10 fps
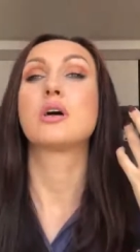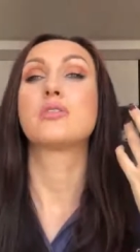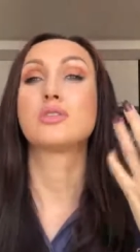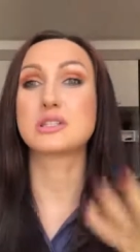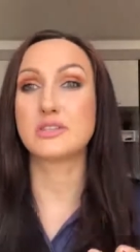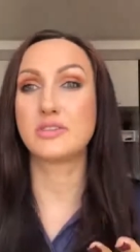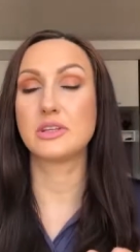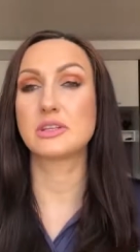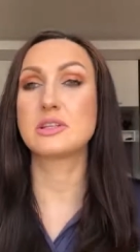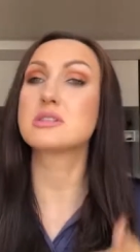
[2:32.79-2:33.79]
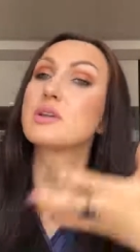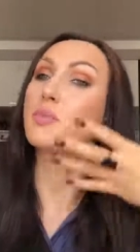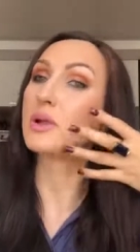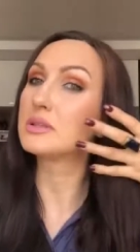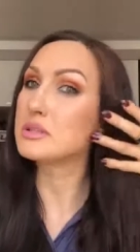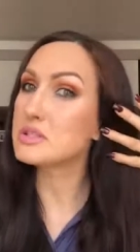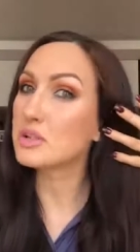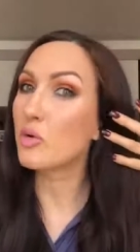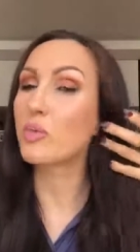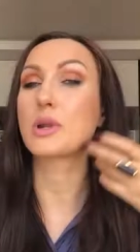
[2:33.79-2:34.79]
фейс-фитнес,
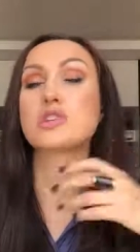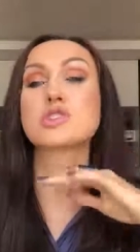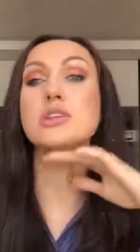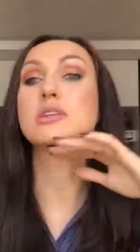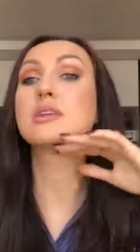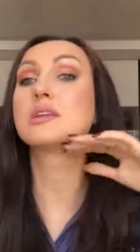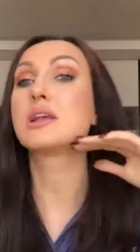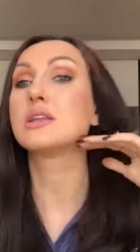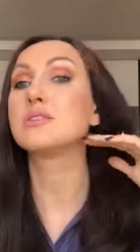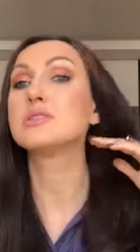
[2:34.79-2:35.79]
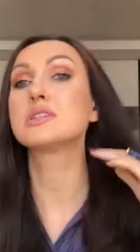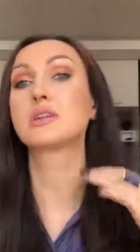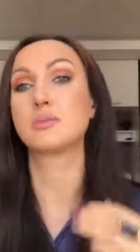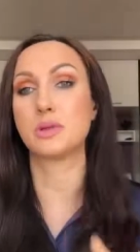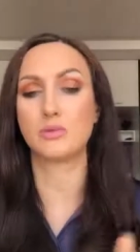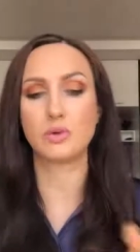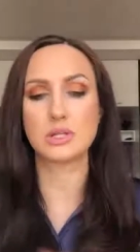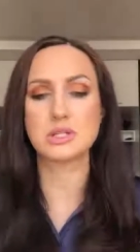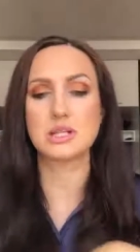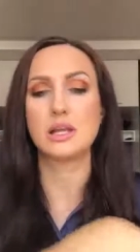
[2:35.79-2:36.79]
дополнительно упражнение для лифтинга моего
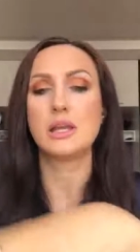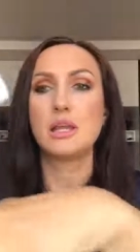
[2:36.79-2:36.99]
лица.